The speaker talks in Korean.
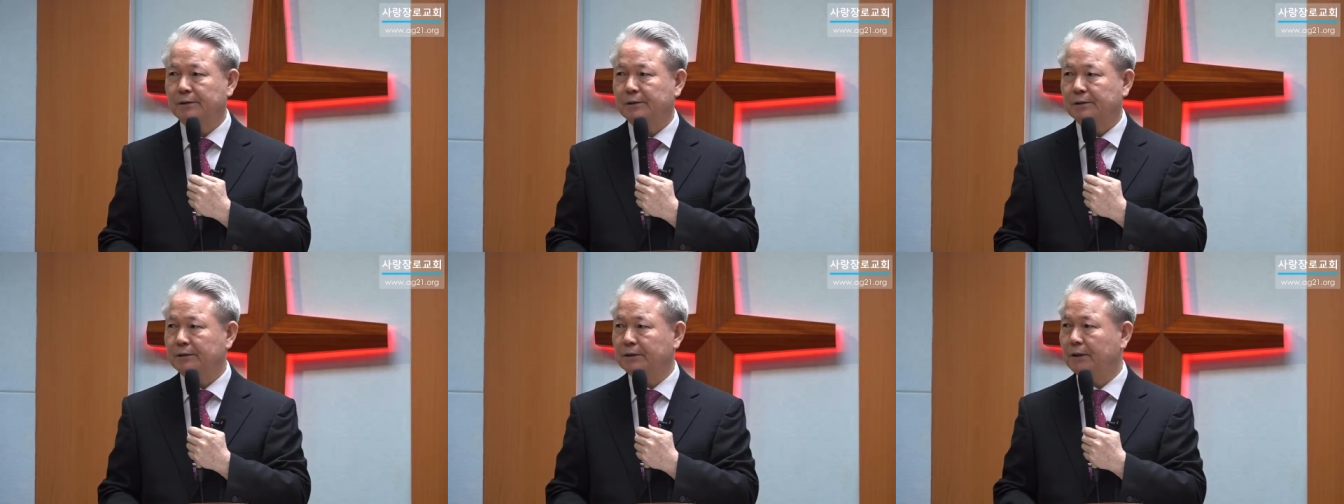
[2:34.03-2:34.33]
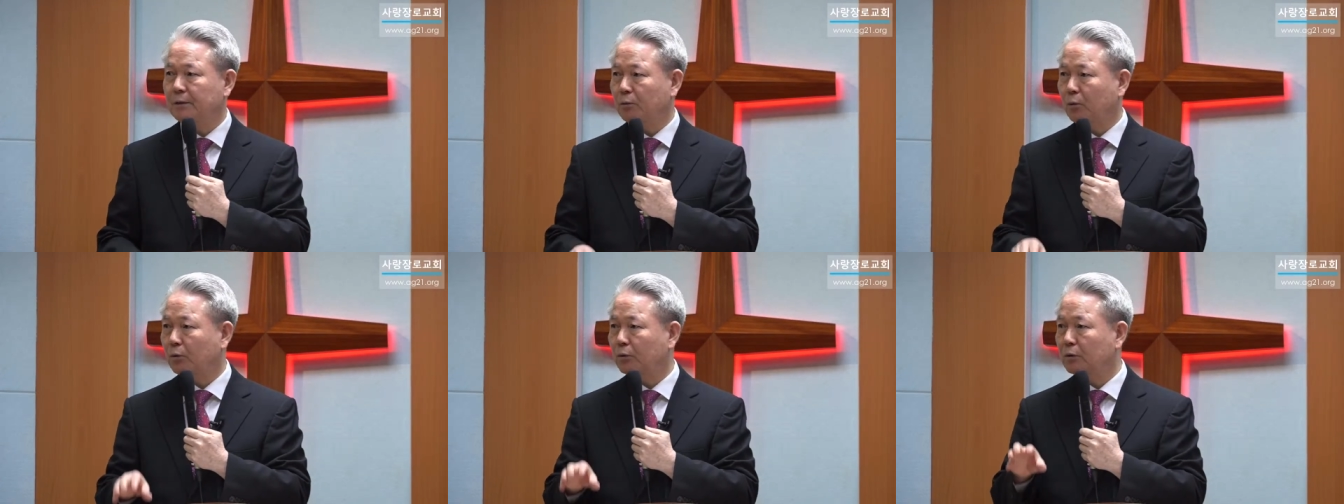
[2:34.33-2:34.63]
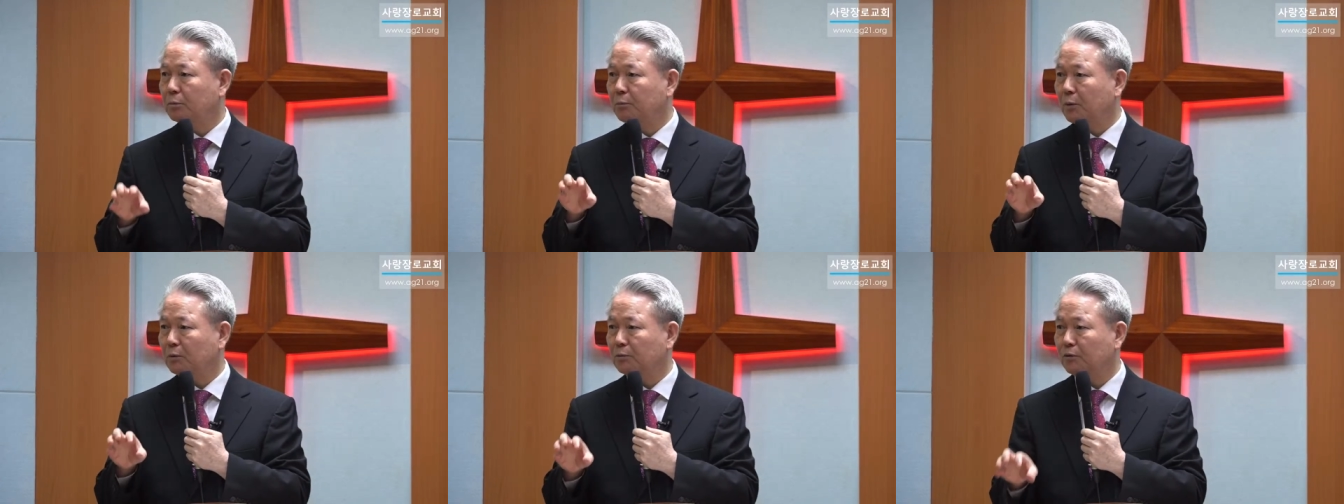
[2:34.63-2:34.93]
근데
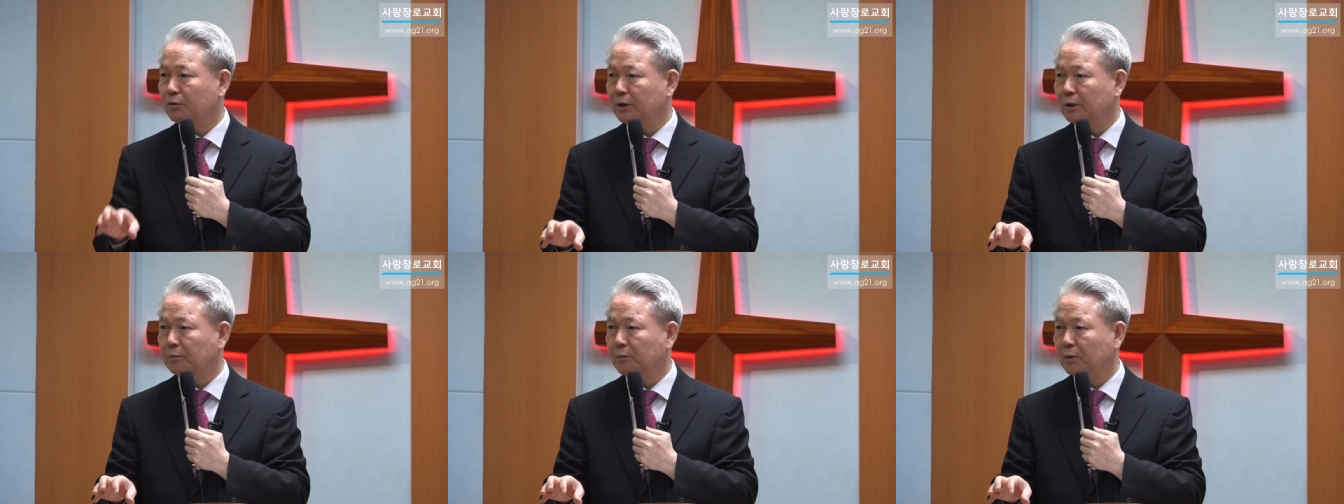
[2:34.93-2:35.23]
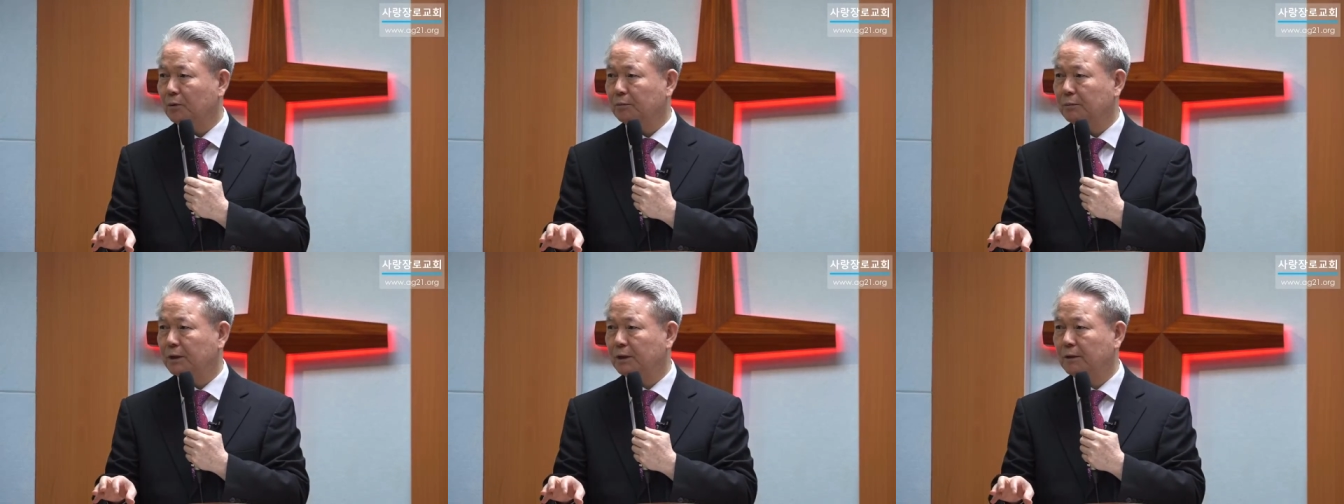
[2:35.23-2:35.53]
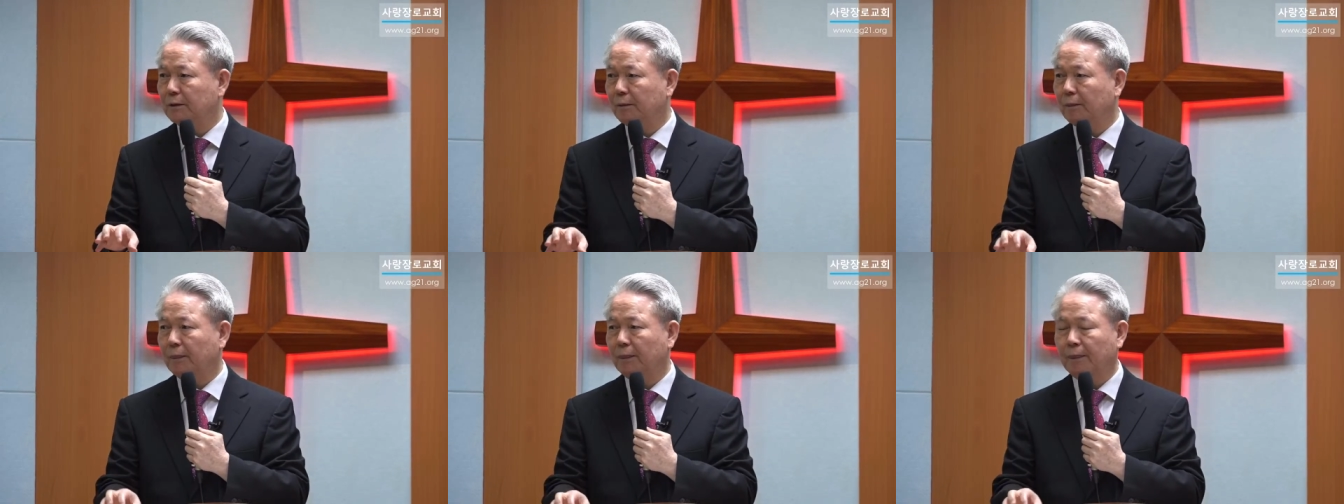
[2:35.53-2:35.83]
오늘 본문에
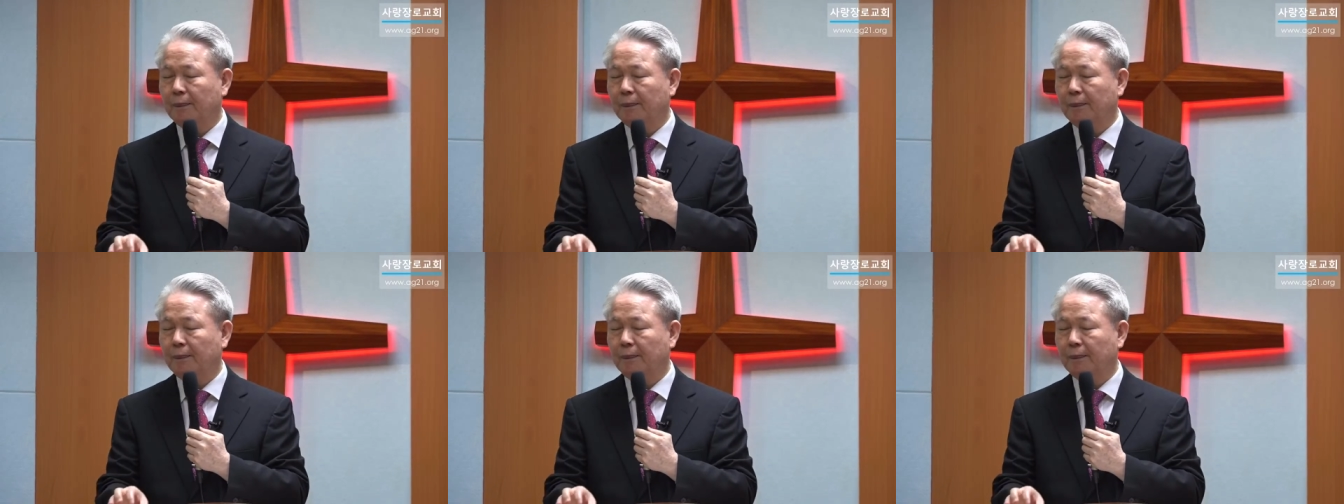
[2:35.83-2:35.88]
보면